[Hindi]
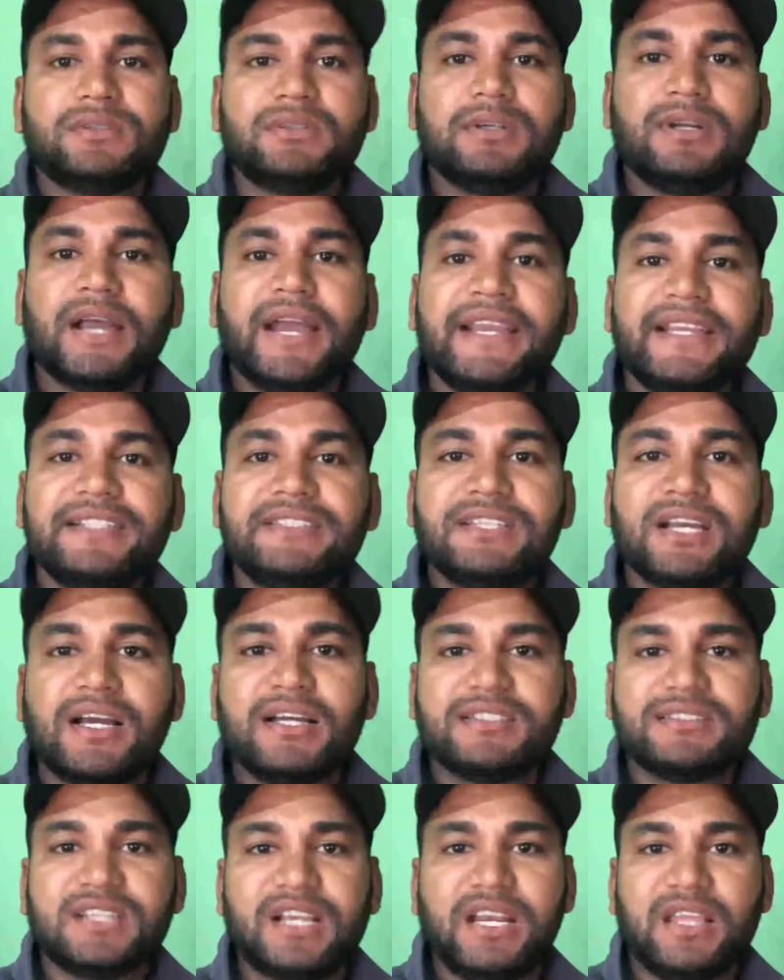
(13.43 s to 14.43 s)
गाइज
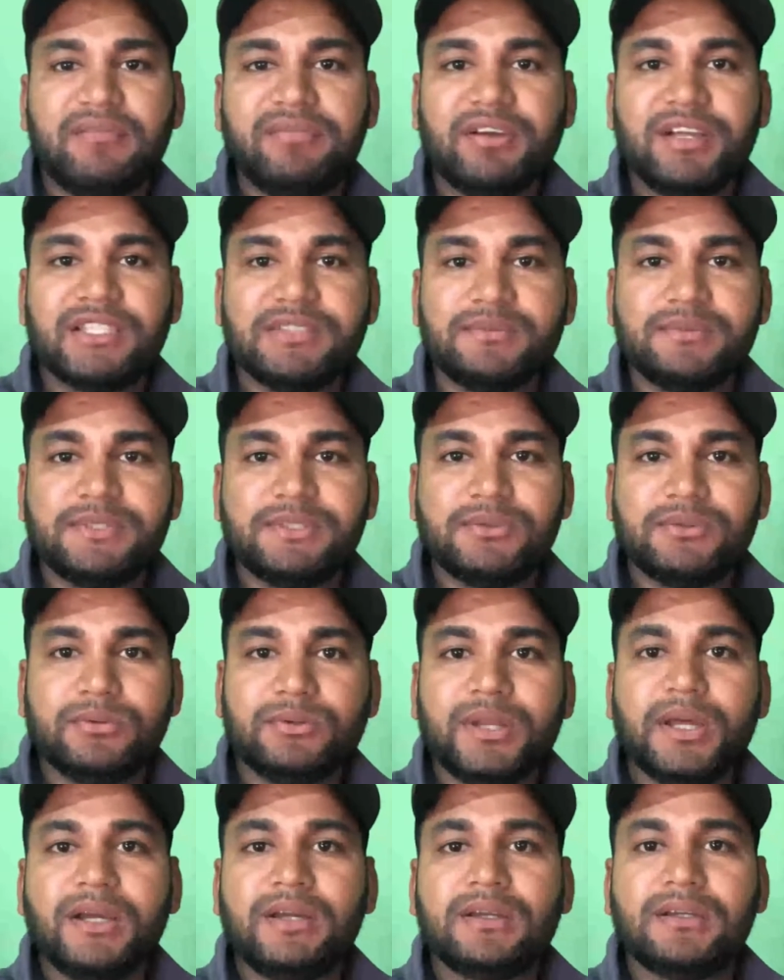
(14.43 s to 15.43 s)
आज साढ़े पाँच बजे
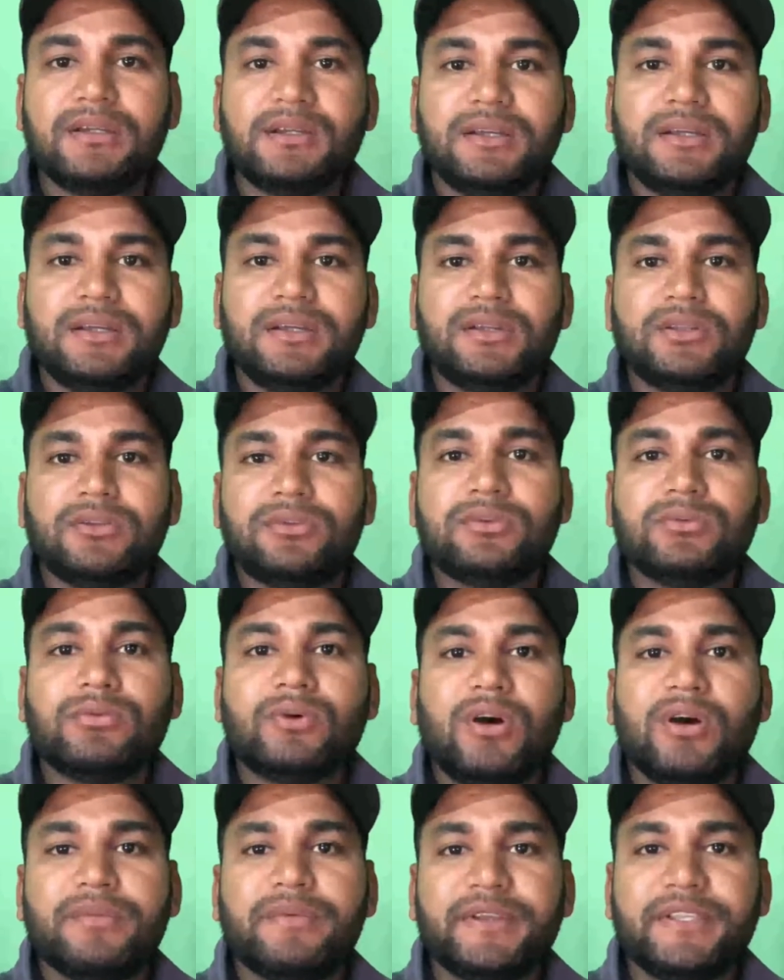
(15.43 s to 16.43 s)
उठा तो
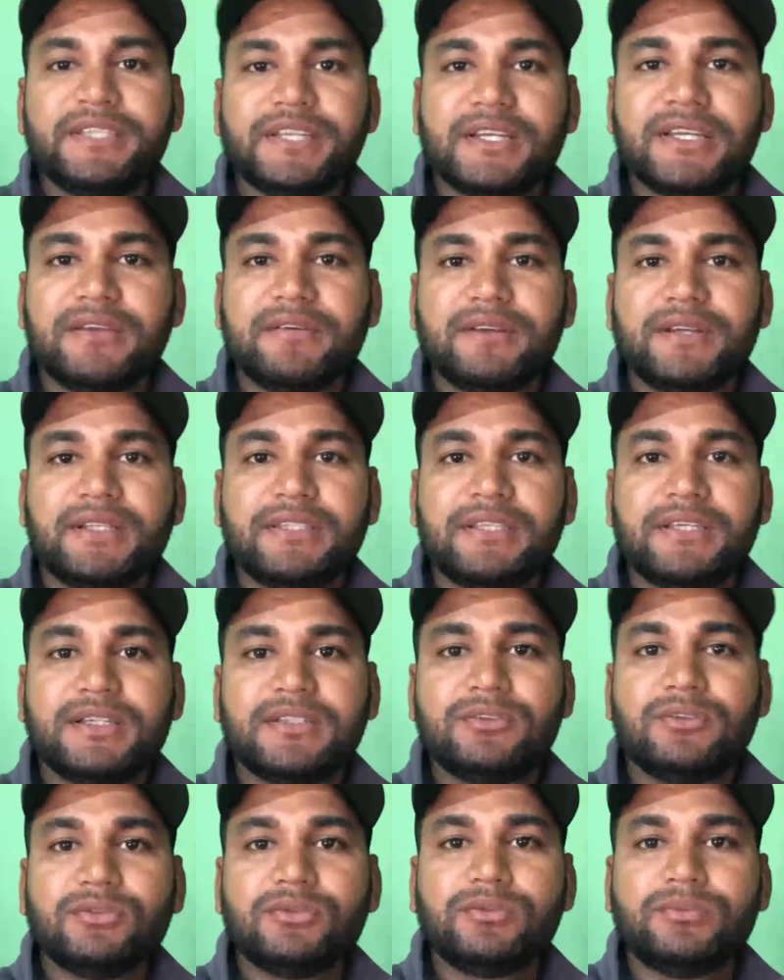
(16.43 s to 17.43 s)
वॉक पे जाने वाला था
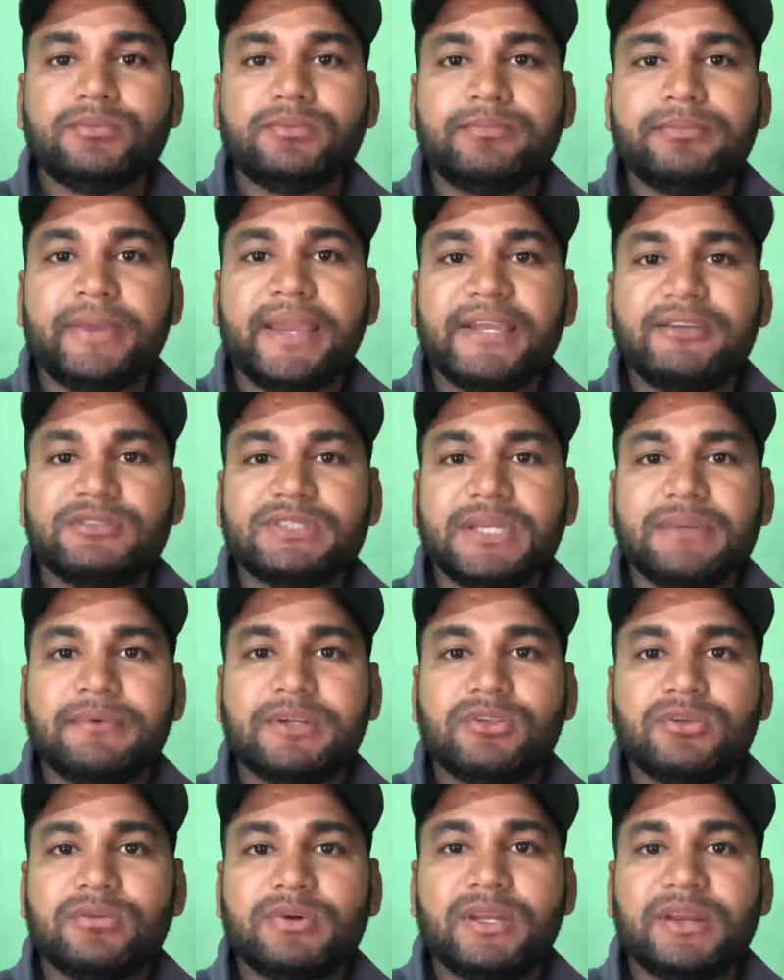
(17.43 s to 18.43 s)
तो मैं उसके
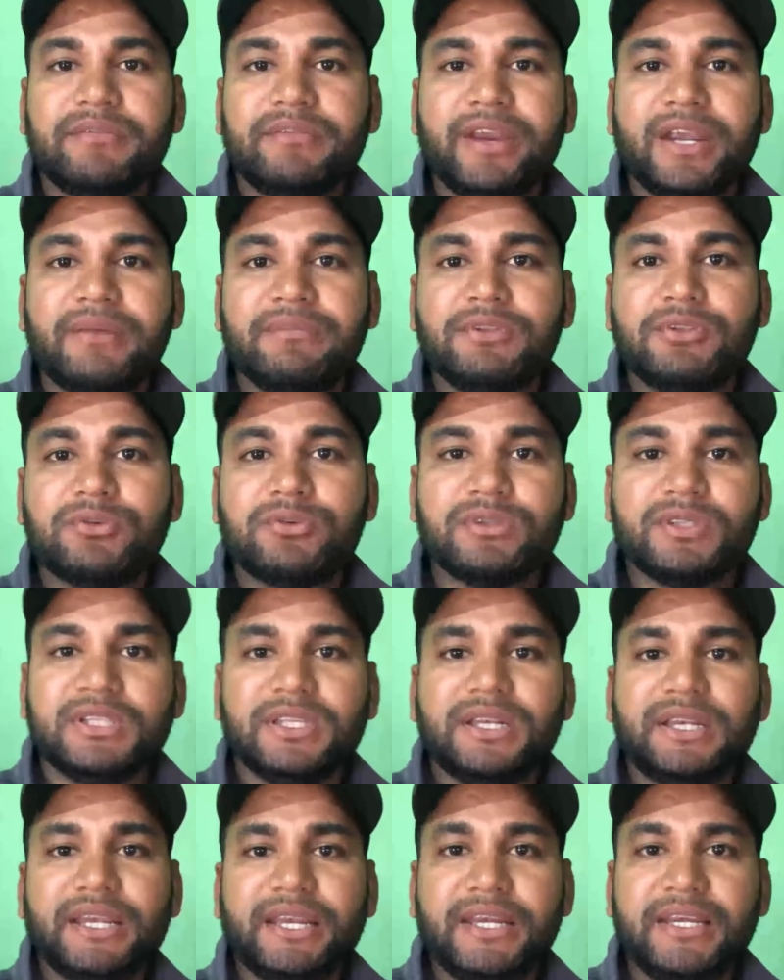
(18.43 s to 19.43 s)
बाद दोबारा बेड पे थोड़ी
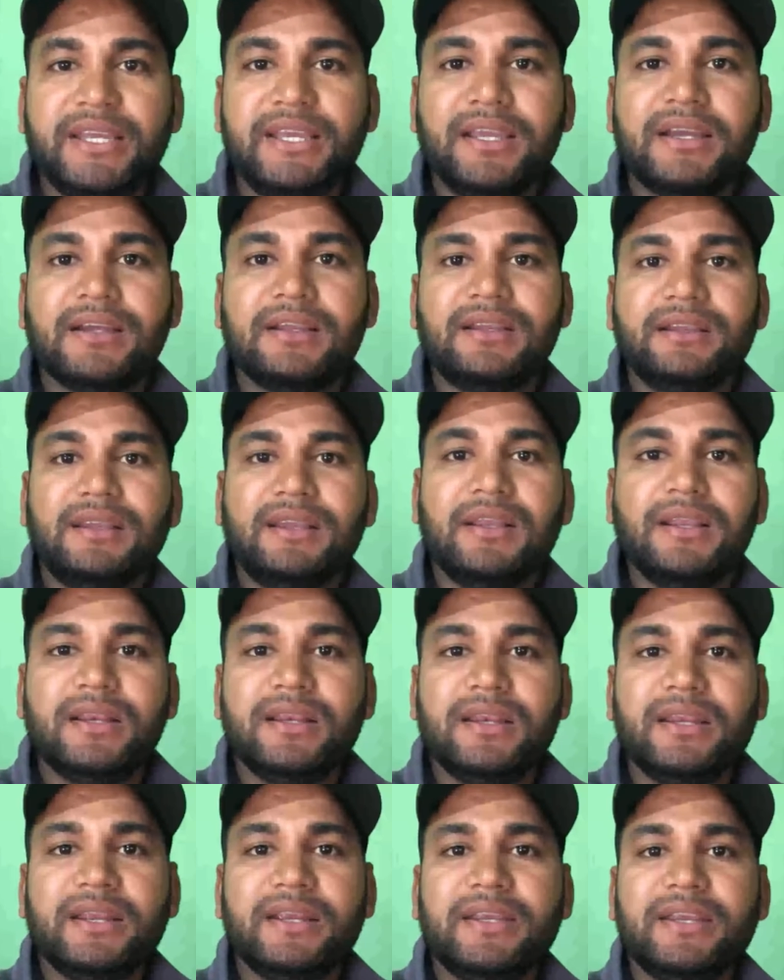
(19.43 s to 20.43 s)
देर लेट गया
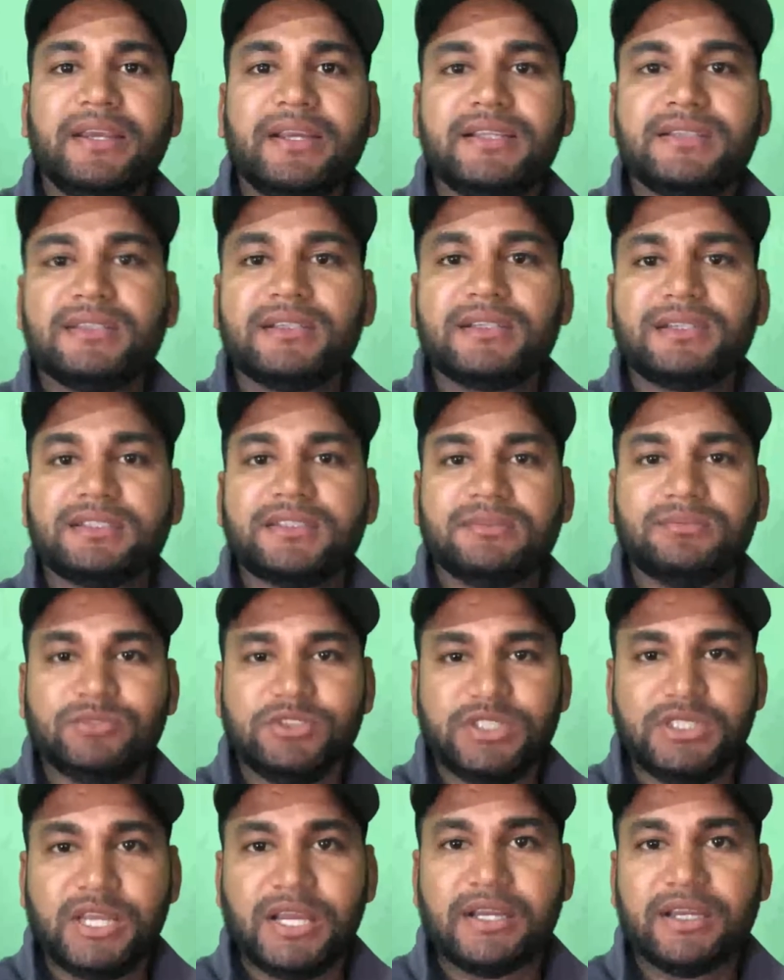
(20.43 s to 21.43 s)
लेटने के चक्कर से
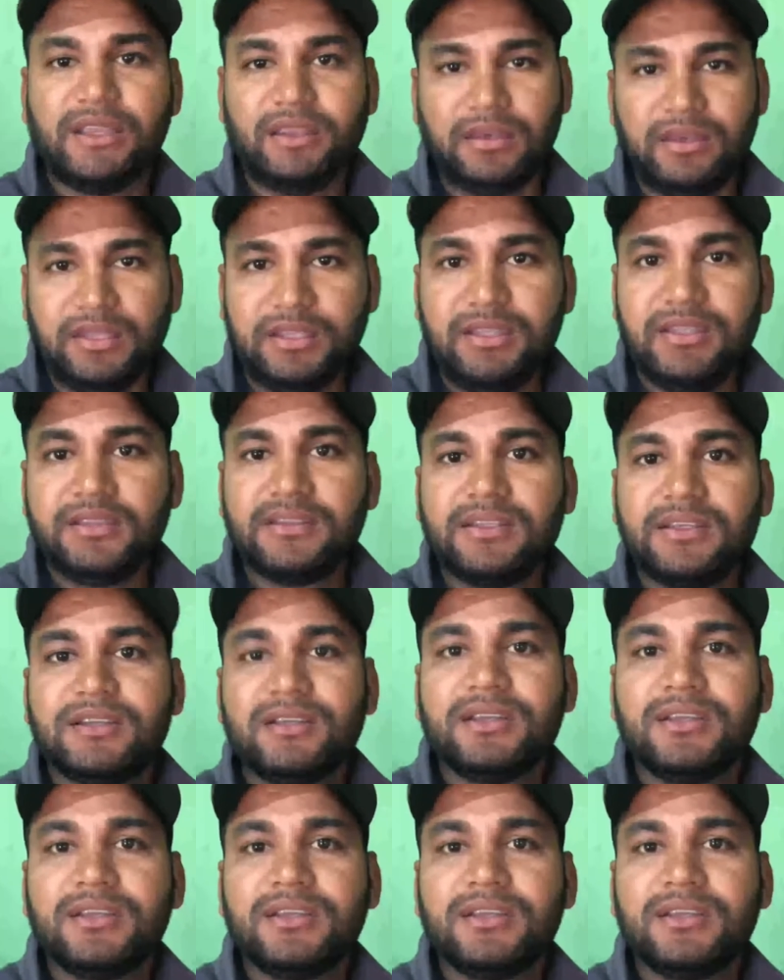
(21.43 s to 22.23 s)
मुझे आ गई नींद